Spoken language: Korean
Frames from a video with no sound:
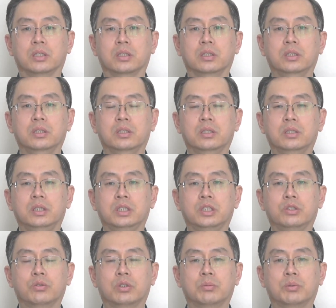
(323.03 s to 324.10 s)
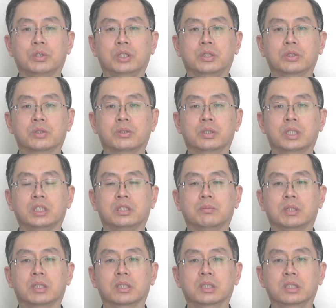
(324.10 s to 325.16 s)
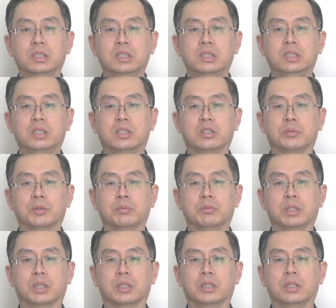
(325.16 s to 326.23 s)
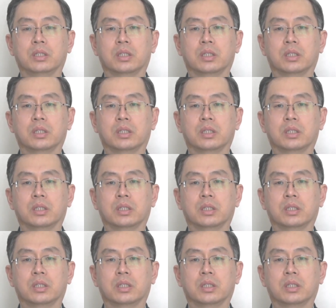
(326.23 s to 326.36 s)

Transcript: 은근히 쉬워 보이죠? 하지만 은근히 어렵습니다.